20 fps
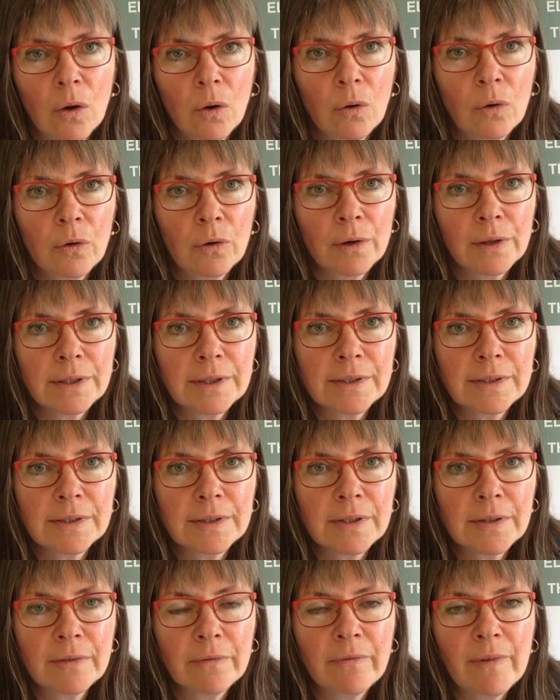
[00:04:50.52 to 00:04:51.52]
Und
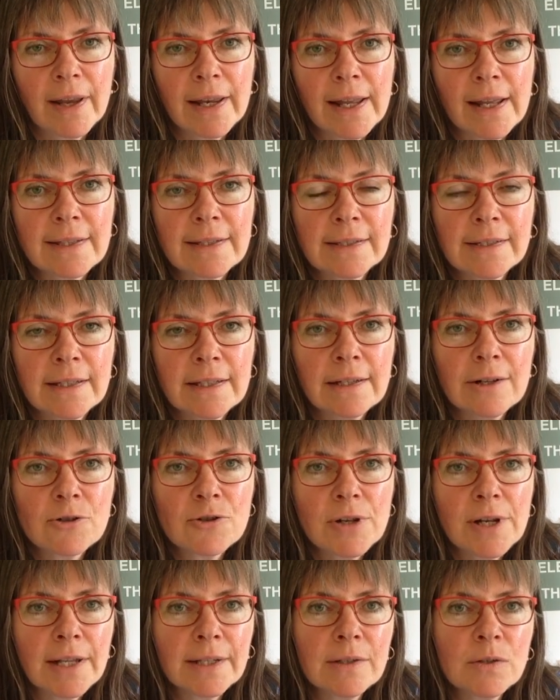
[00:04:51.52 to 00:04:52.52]
wenn jetzt die
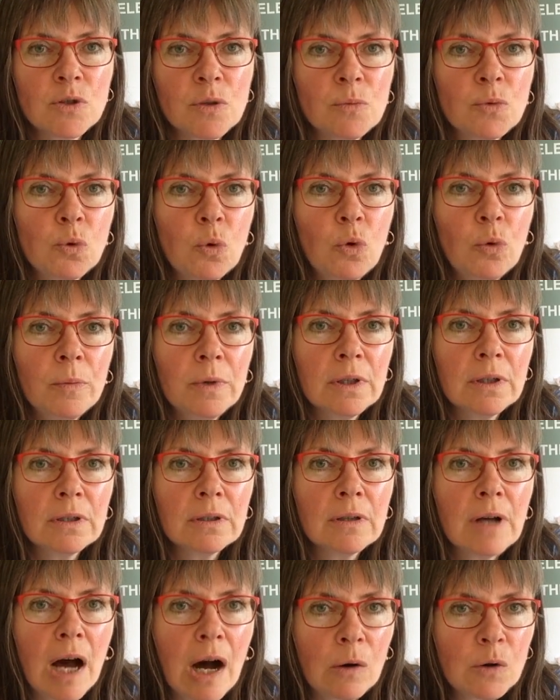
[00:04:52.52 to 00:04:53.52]
geschilderten
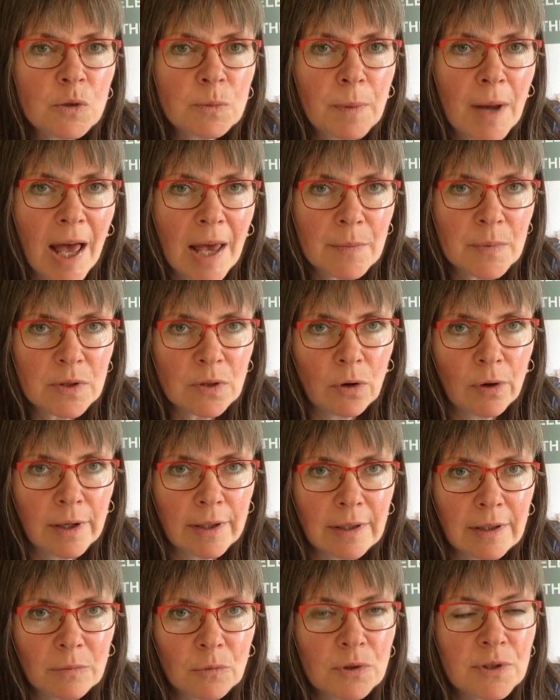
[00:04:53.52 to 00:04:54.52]
Symptome ausbleiben
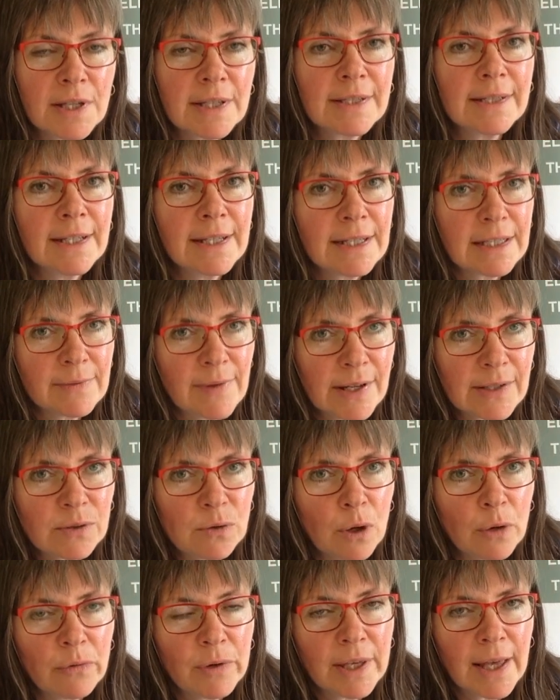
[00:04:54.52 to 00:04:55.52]
sollten, muss das nicht
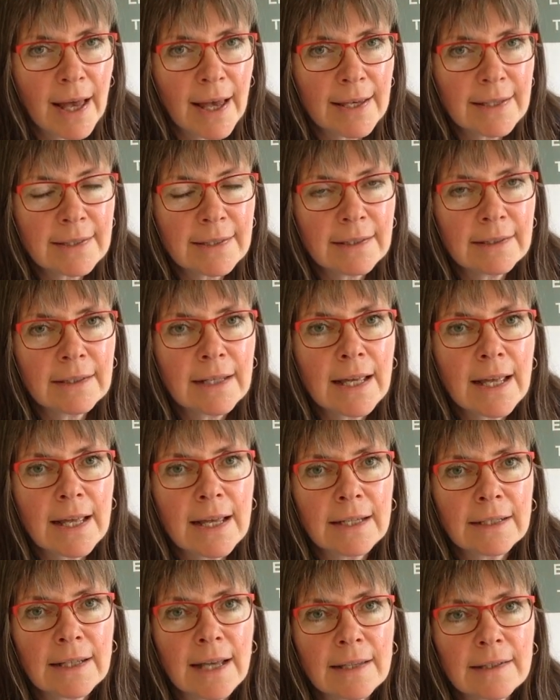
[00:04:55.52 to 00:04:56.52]
zwangsläufig heißen,
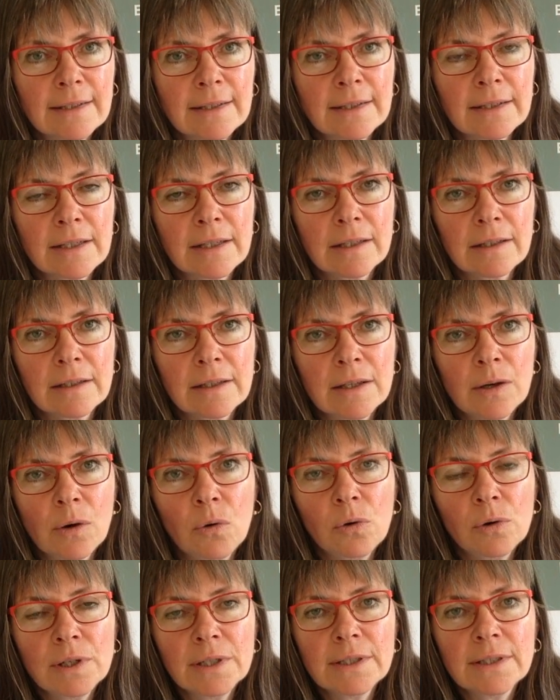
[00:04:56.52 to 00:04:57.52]
dass
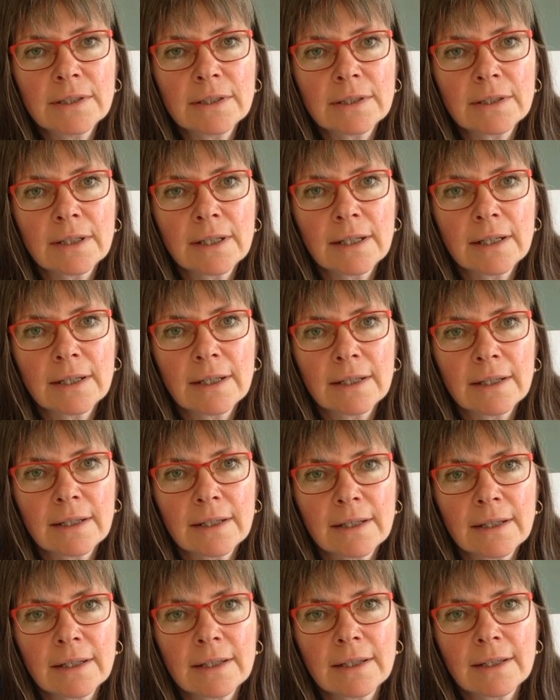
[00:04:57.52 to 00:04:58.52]
Ihr Hund
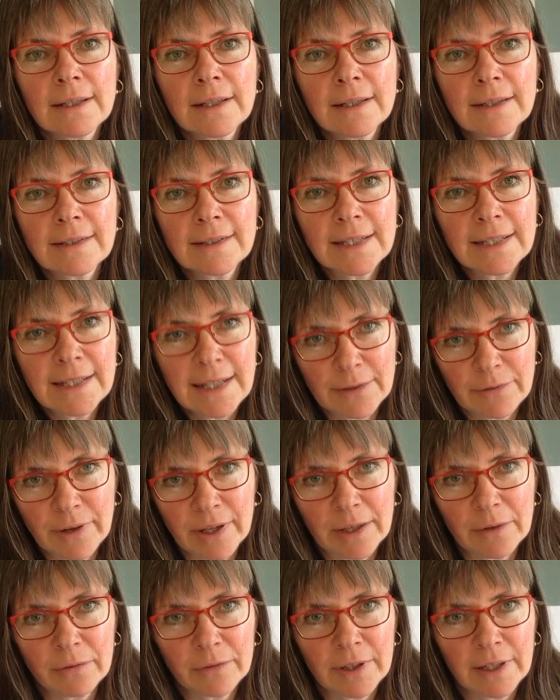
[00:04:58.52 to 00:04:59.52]
sich nicht
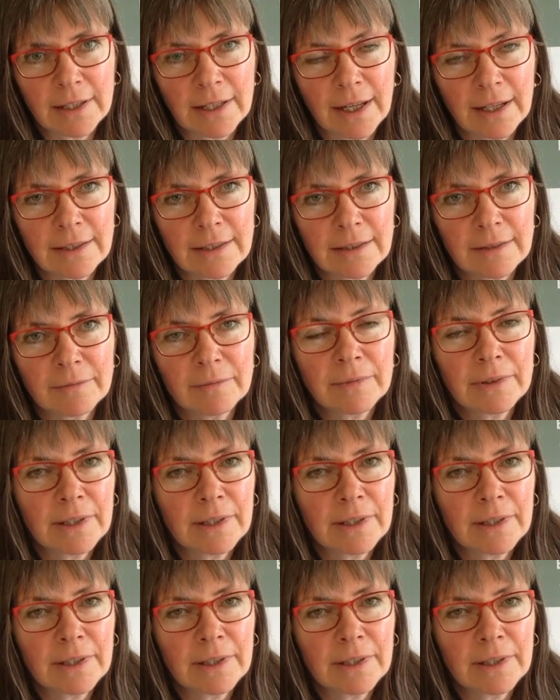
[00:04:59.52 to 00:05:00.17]
vergiftet hat.